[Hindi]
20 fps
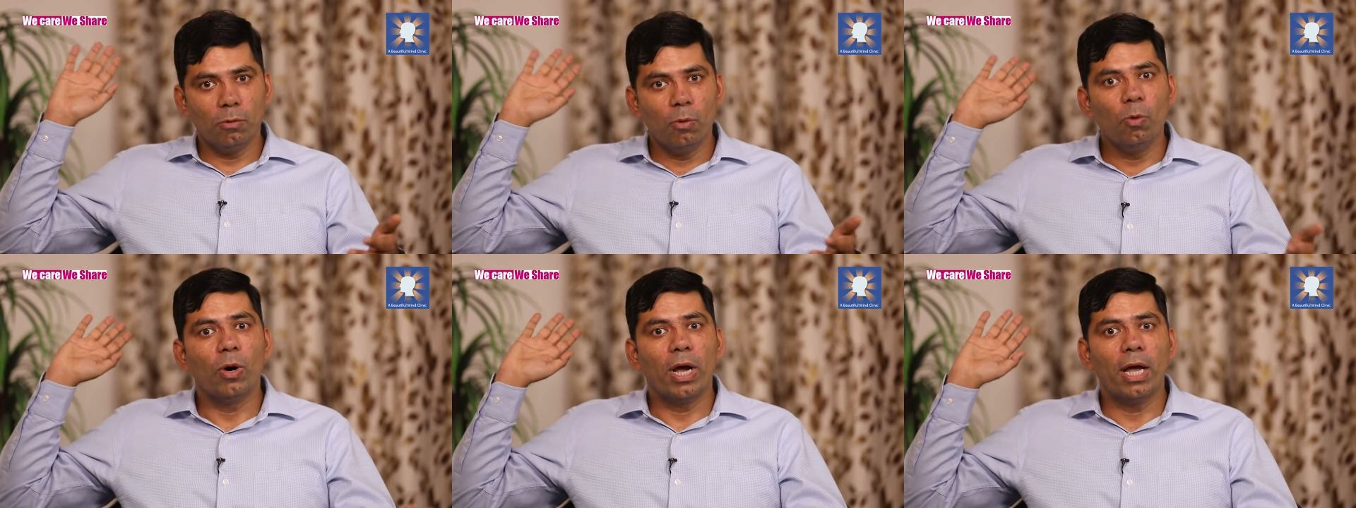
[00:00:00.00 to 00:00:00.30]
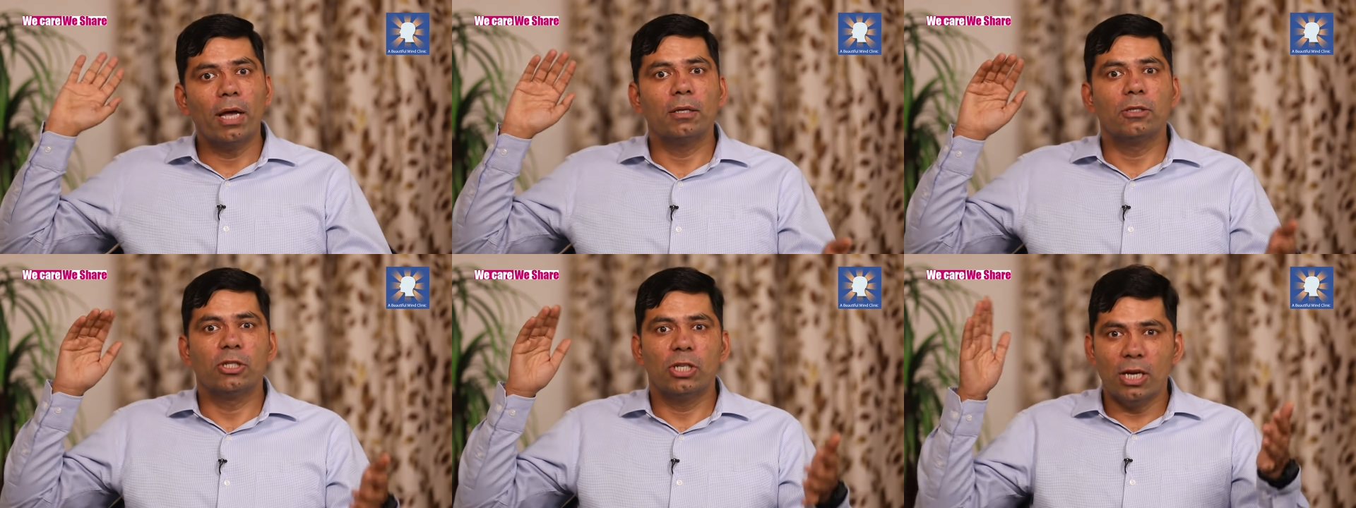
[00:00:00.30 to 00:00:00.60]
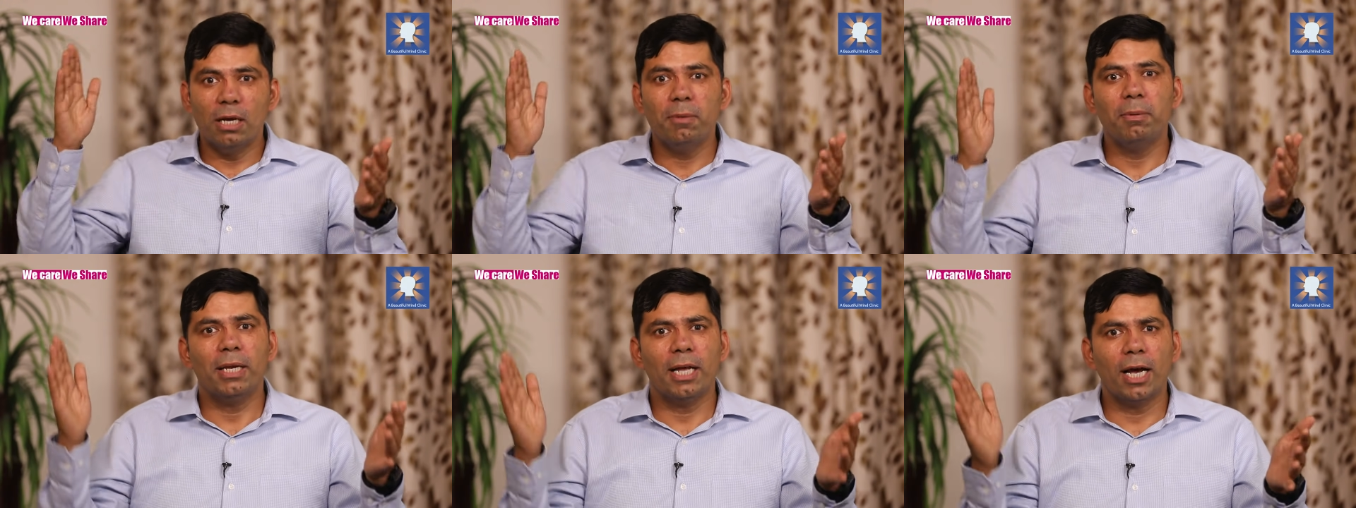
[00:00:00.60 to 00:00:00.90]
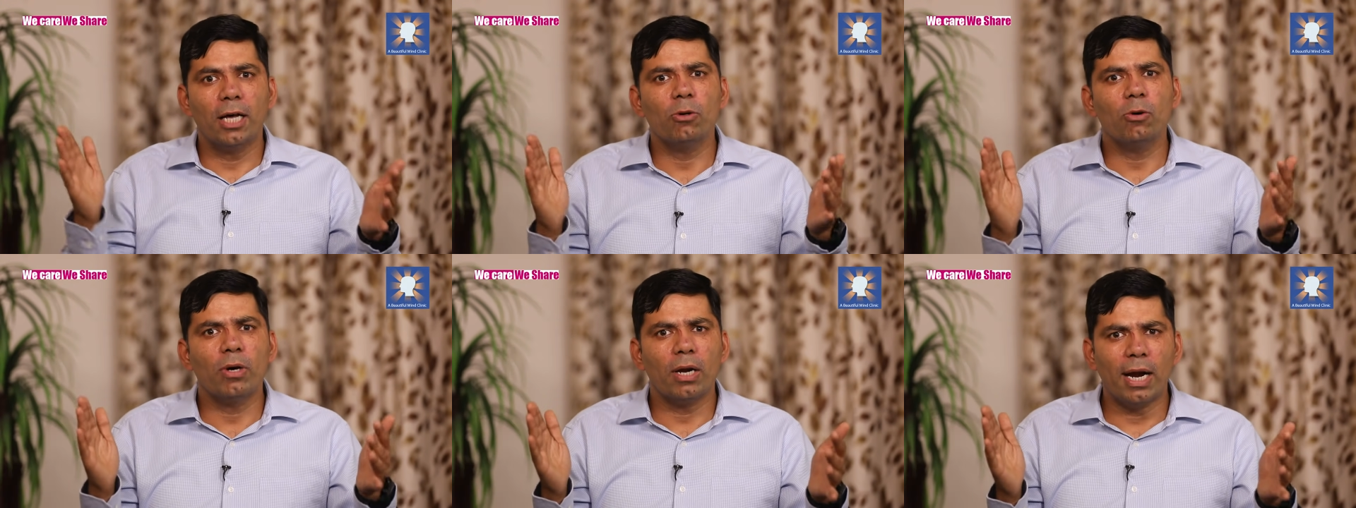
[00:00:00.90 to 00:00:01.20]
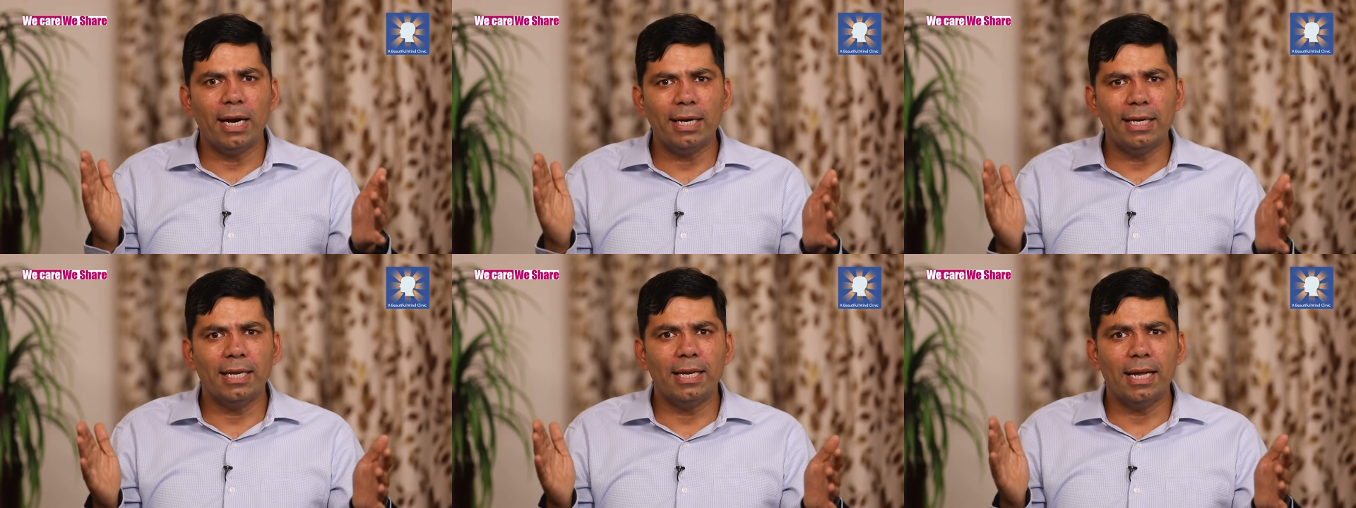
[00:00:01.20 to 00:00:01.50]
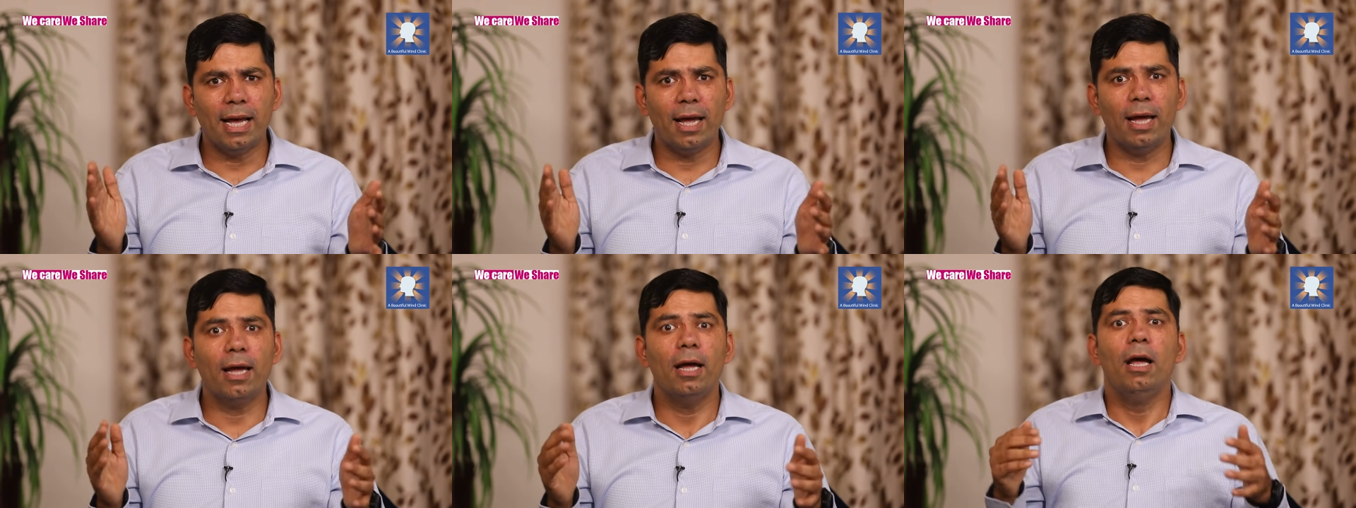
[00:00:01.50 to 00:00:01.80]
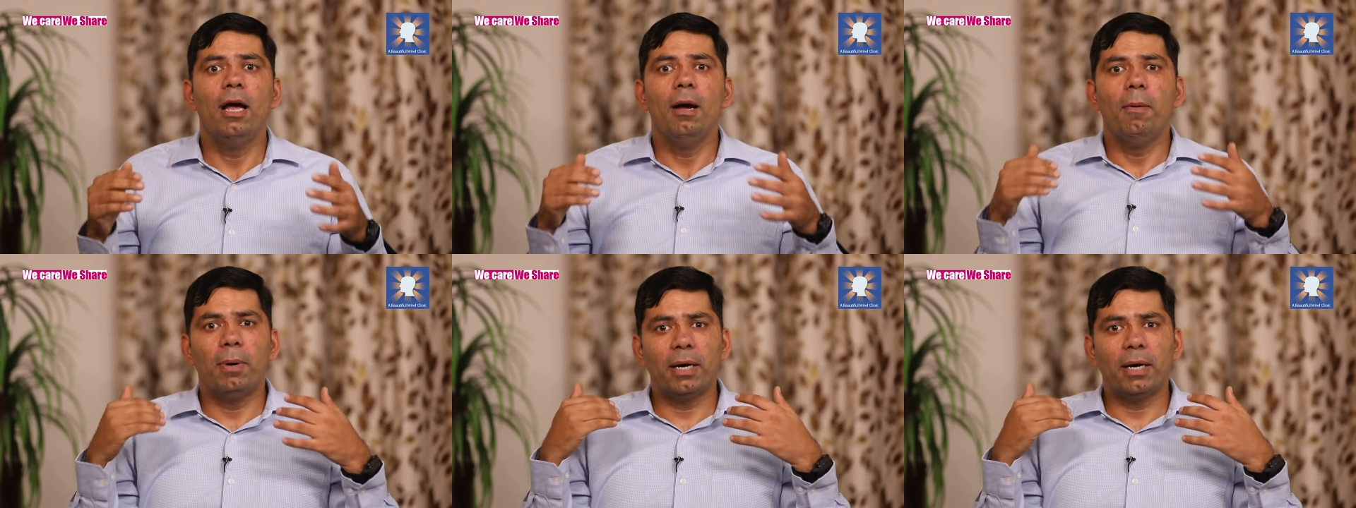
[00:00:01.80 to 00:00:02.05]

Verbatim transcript: हो गए हैं छः महीने का तो क्राइटेरिया है